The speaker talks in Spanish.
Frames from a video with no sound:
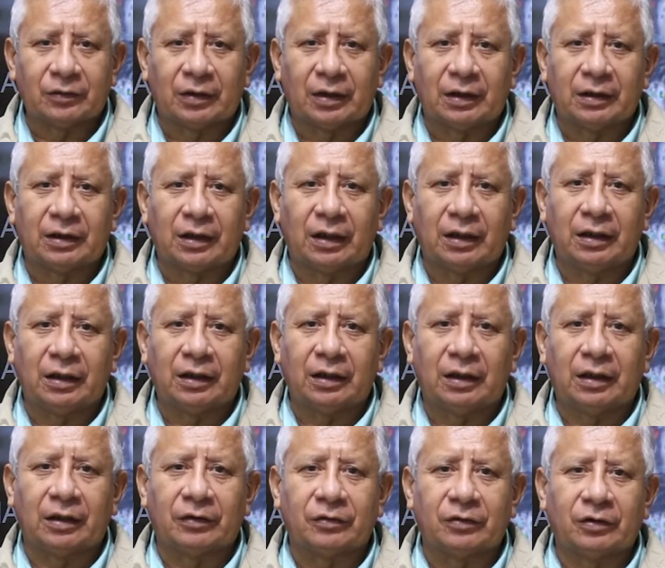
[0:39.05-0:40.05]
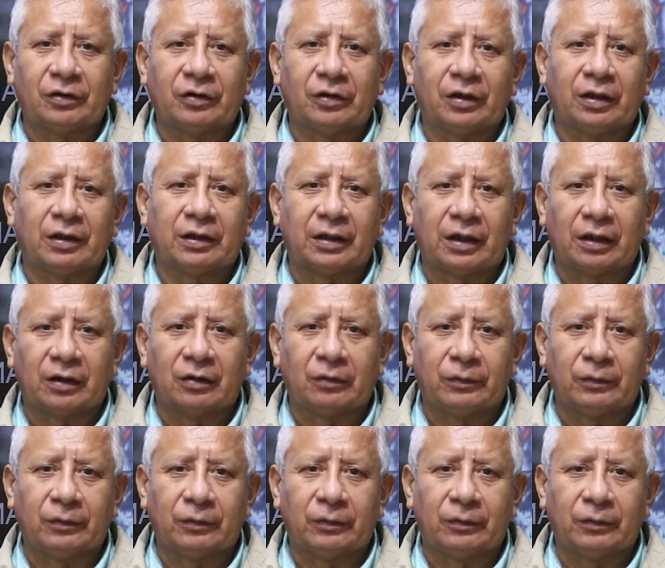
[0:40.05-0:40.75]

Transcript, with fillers: durante el día en la zona oriental